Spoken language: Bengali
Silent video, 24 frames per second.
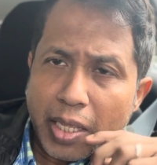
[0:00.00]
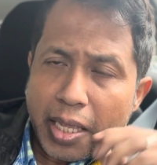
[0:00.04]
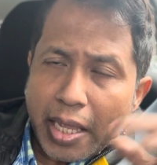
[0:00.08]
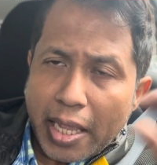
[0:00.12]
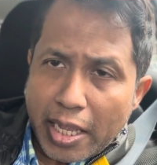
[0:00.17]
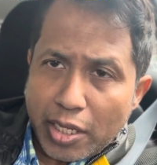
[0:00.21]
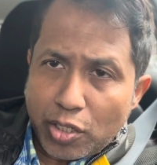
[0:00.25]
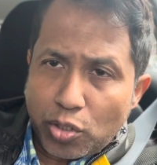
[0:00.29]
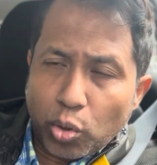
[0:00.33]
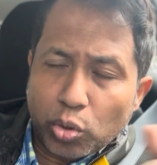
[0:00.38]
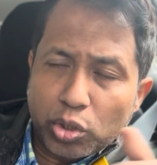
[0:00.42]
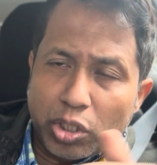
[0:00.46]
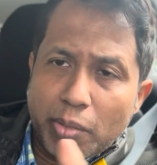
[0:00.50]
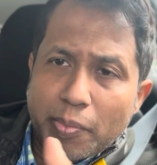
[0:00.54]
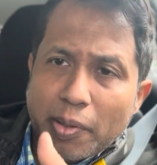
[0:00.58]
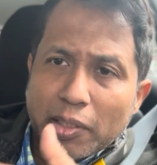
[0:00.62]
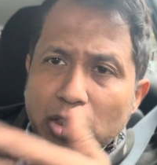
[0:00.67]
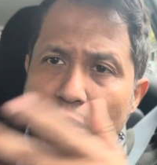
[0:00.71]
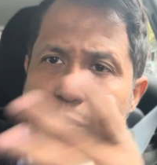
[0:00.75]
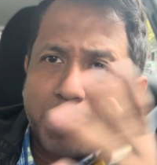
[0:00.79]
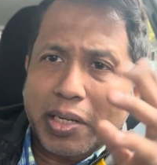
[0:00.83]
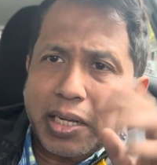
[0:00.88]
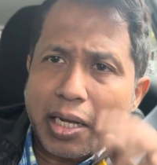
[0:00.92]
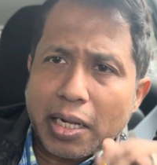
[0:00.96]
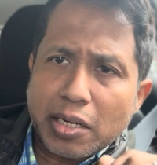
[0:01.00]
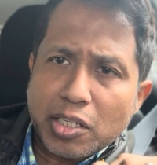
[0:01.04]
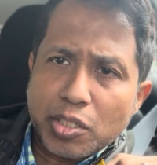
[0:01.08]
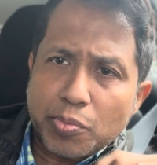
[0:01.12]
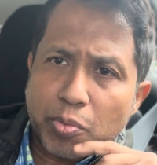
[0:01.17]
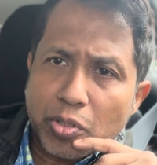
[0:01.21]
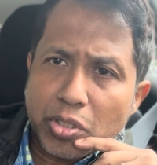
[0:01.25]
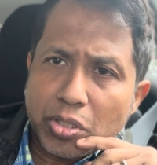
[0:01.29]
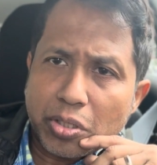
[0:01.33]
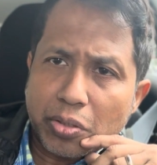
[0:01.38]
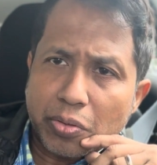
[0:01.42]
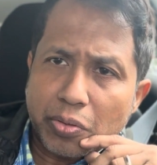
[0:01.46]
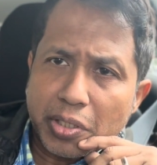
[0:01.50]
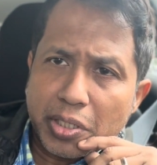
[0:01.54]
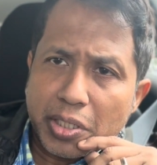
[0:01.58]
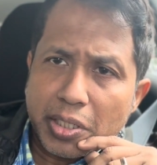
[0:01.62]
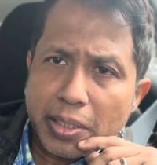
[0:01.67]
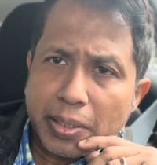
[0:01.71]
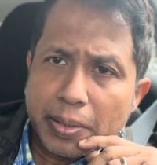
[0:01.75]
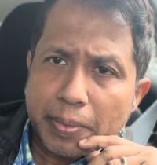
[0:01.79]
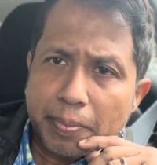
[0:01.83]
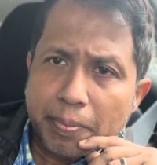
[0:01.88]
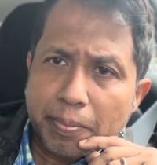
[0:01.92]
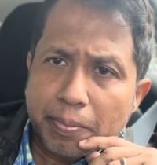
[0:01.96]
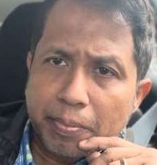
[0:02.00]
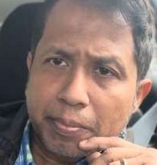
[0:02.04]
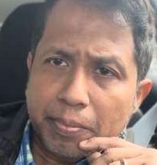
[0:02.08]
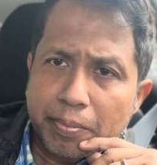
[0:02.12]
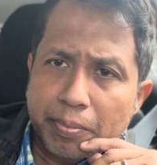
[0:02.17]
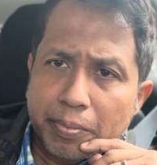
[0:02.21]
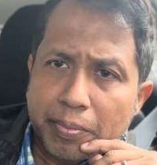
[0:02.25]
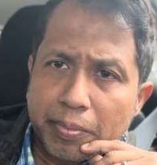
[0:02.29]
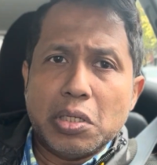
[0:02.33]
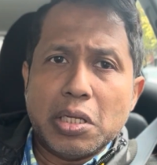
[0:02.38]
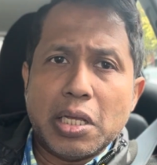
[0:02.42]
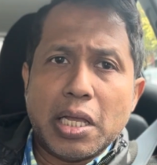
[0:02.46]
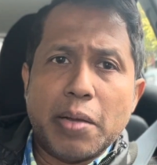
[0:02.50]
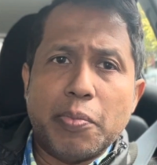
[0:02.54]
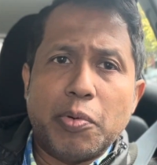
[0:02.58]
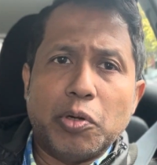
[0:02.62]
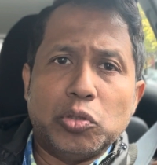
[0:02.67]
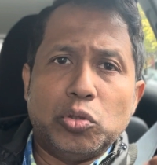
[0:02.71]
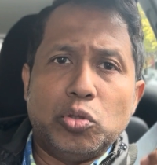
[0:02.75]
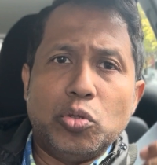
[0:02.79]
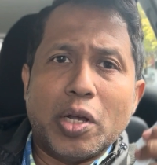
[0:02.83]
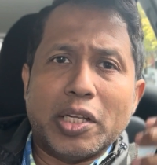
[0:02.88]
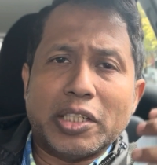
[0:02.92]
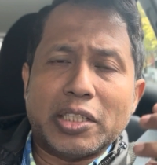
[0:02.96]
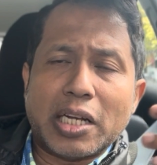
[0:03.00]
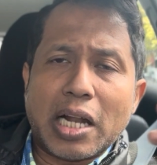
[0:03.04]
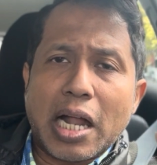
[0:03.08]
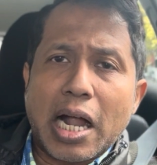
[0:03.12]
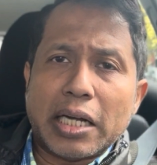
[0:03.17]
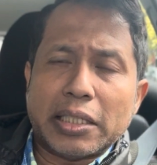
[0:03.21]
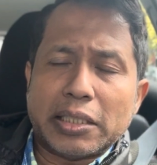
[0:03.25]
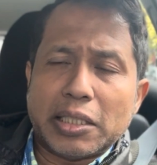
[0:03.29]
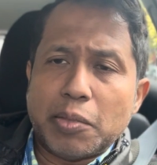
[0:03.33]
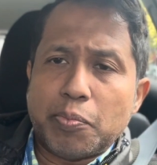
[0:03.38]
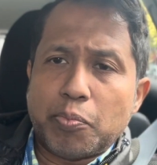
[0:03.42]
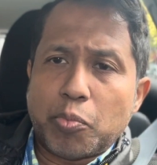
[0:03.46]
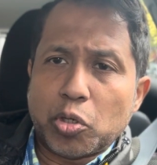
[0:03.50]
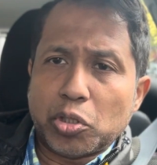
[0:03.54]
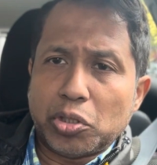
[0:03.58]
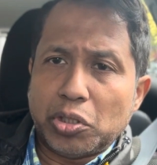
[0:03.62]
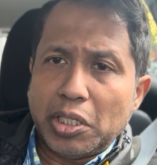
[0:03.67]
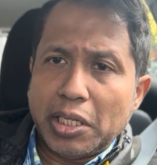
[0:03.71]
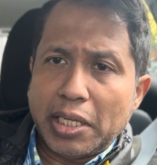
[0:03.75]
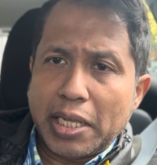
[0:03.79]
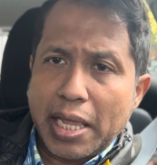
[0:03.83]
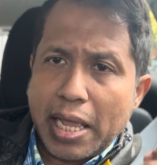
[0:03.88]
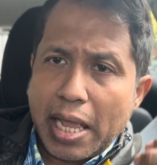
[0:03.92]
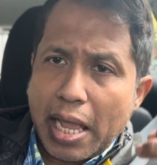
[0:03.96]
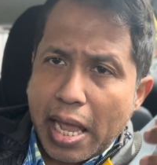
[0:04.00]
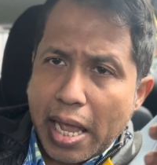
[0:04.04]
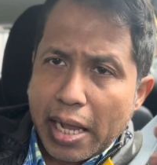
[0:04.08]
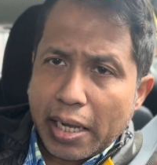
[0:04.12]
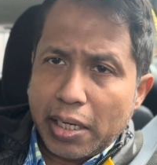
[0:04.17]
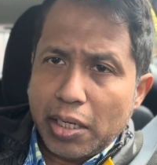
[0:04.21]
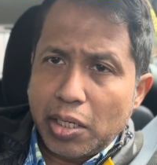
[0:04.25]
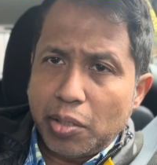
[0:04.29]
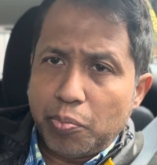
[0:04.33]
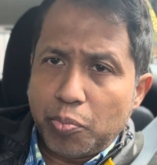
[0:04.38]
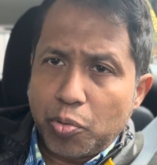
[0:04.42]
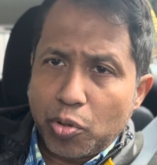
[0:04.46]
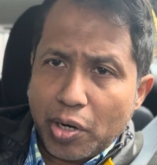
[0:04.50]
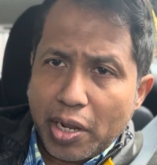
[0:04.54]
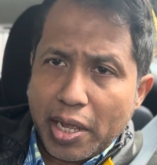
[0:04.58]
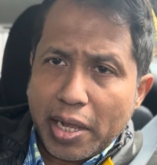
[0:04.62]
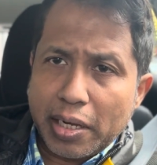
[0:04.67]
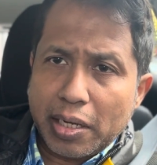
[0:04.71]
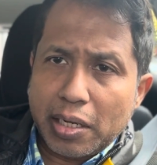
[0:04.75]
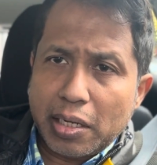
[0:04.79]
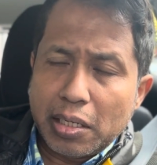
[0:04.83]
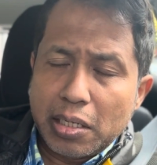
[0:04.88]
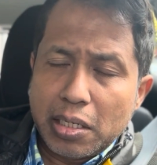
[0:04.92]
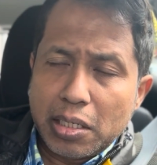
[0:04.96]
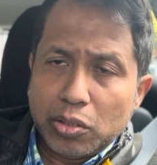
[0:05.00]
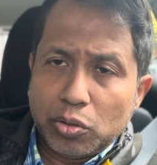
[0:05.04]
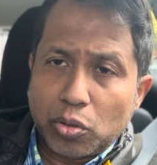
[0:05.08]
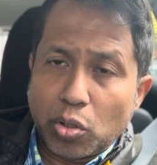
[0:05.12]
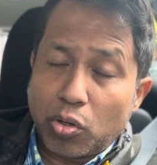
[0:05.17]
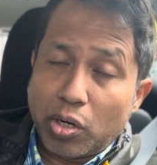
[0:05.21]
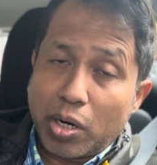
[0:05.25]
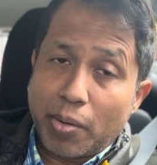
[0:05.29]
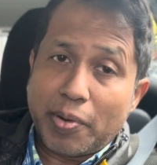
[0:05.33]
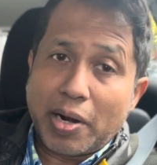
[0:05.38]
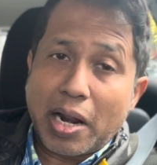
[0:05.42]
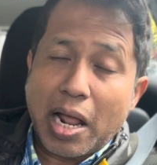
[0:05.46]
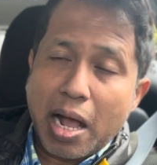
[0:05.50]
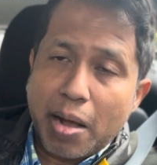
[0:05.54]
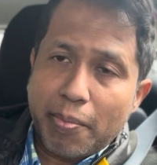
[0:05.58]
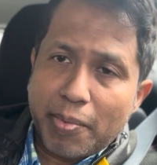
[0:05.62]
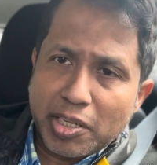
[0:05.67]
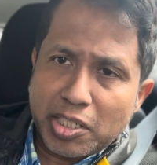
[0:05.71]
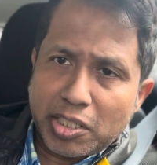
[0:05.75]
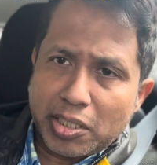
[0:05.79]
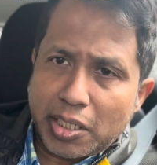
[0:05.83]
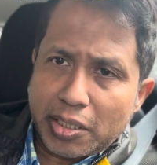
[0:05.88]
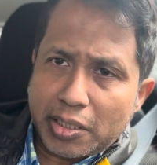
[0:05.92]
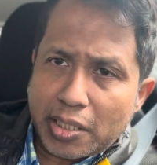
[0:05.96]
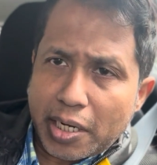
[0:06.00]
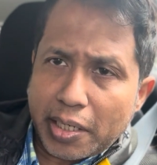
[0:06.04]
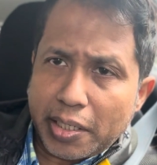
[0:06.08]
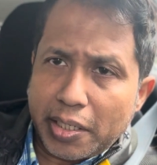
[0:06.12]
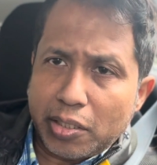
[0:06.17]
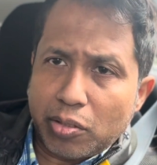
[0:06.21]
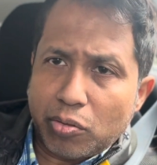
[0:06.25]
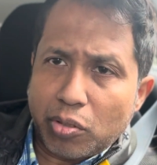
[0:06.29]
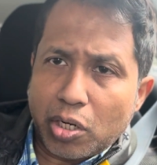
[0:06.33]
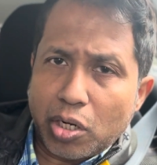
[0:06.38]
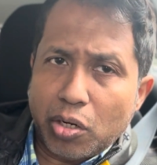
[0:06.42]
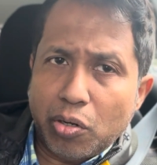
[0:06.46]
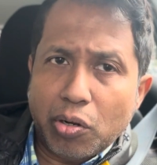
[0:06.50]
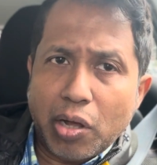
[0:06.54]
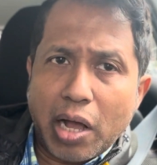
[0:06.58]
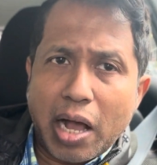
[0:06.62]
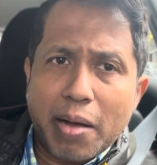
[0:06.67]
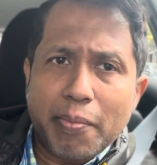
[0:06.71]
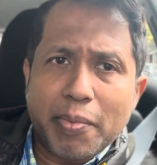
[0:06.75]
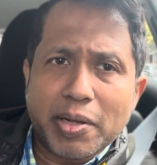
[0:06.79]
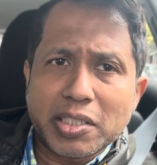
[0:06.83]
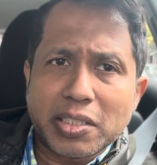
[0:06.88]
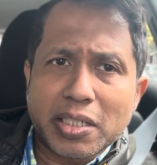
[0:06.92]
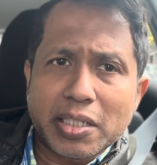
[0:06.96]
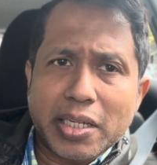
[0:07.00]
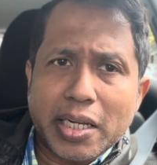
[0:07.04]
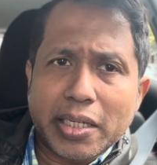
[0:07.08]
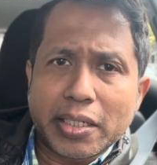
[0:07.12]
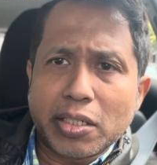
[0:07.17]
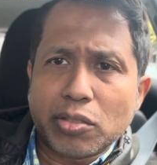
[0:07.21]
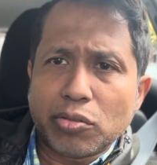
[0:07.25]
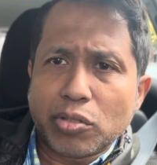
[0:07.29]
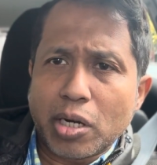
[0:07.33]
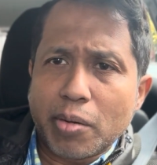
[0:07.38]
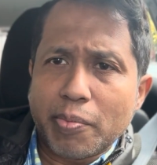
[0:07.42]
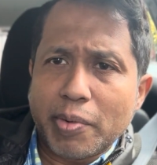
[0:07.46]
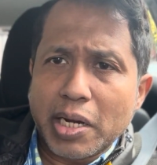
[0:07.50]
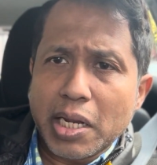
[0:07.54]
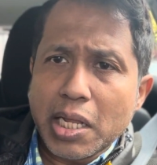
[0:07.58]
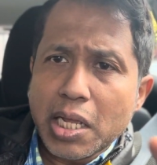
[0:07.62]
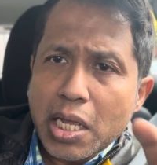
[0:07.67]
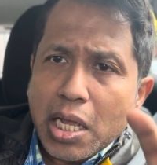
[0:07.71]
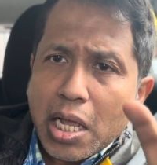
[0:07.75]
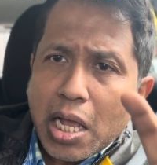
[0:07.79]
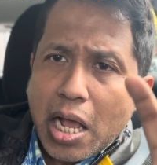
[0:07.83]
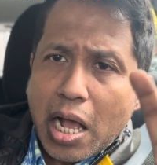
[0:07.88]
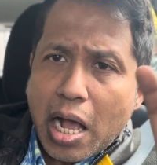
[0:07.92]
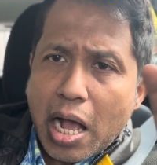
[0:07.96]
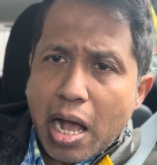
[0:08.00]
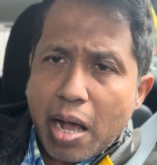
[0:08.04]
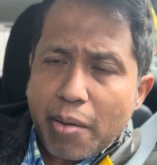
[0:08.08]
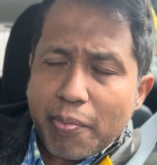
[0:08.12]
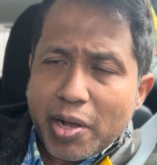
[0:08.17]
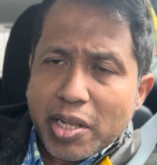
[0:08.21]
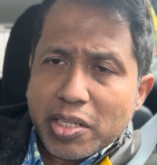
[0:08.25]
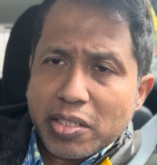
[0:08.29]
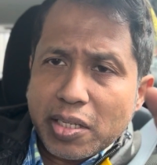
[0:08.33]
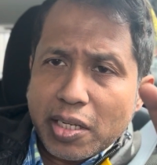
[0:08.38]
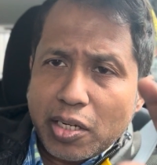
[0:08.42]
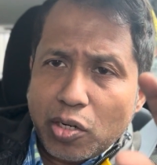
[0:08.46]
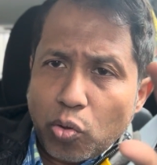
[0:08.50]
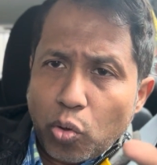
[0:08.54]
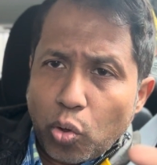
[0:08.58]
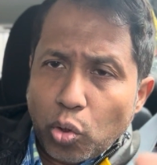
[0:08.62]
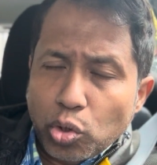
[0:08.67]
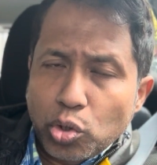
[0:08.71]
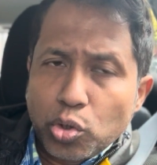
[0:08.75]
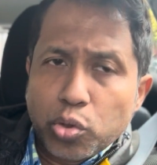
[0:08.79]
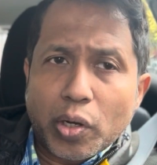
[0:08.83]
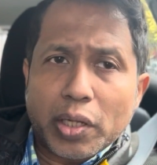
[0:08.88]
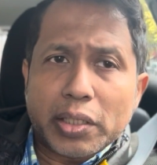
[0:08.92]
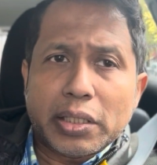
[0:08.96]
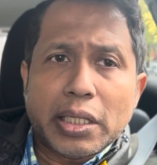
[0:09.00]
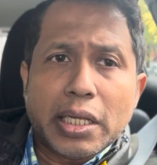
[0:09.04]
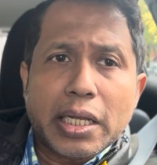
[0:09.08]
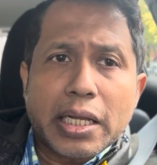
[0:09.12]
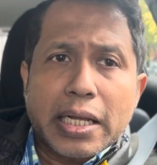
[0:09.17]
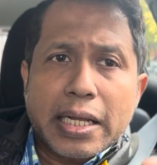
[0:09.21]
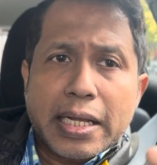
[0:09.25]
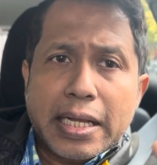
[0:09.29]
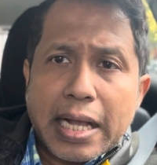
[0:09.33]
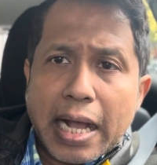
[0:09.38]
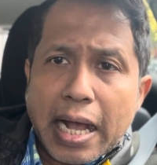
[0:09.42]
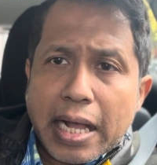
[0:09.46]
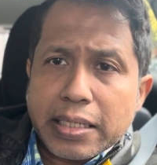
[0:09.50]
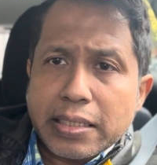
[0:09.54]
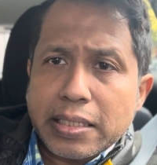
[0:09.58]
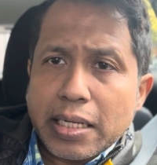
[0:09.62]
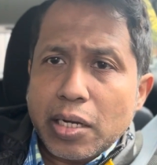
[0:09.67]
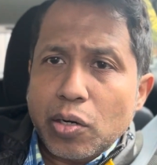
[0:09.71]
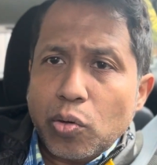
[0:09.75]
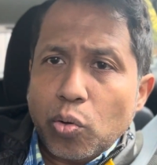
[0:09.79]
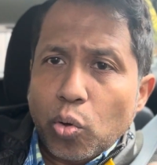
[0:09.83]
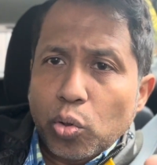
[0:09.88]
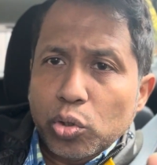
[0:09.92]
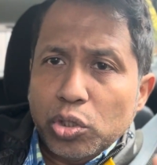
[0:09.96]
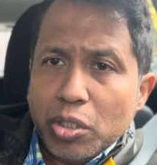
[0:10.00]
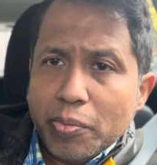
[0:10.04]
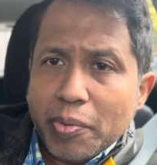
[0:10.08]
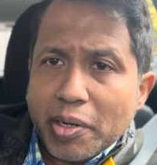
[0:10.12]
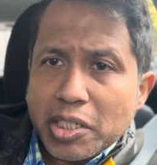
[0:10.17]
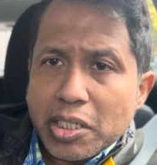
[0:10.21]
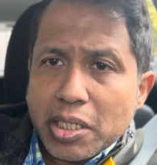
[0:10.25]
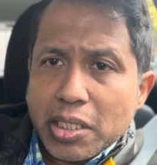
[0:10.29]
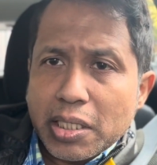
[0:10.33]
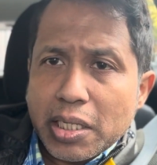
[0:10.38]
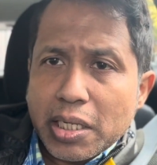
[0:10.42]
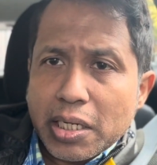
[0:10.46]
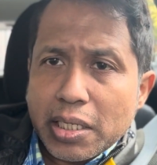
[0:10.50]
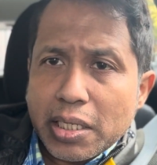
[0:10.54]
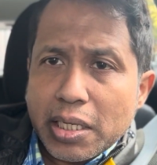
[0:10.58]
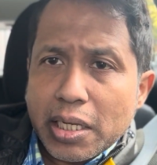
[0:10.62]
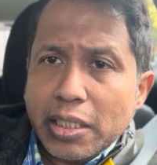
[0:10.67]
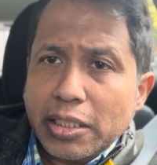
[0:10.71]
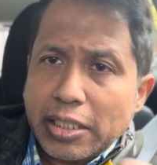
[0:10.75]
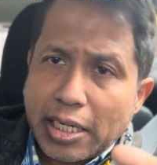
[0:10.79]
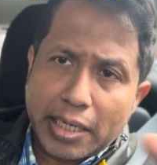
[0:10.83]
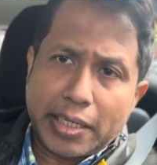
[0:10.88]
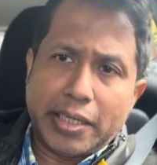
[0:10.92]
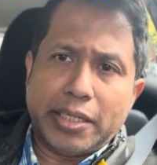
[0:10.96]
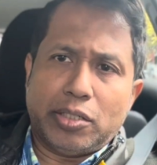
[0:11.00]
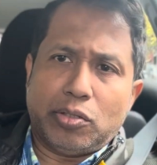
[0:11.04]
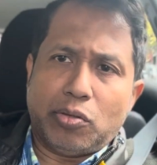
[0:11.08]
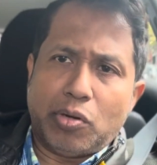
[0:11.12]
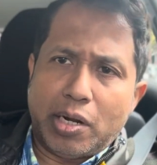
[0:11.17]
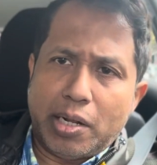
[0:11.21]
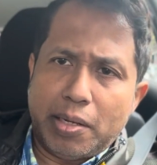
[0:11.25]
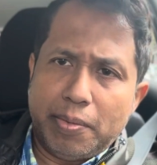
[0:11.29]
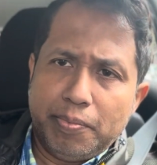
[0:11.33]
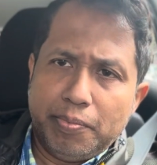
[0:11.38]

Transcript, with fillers: এই সৌদির মাধ্যমে কারা স্পন্সর করেছে এবং দুই হাজার আটের পর থেকে একের পর এক তখন আবার হামাসকে টার্গেট করা হলো হামাসকে টার্গেট করা মানে হামাসের অজুহাতে গাজার অধিবাসীদেরকে টার্গেট করা